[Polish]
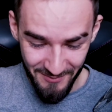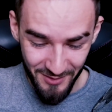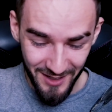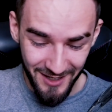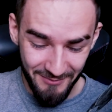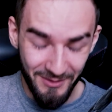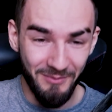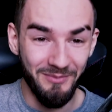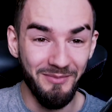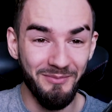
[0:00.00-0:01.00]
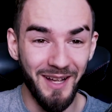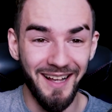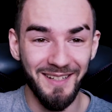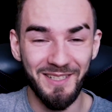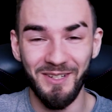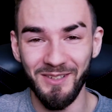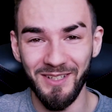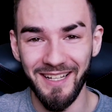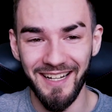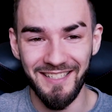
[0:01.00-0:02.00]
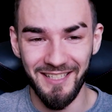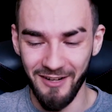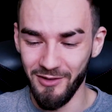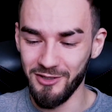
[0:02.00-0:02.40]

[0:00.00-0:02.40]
Albo ja mam mega niską tolerancję na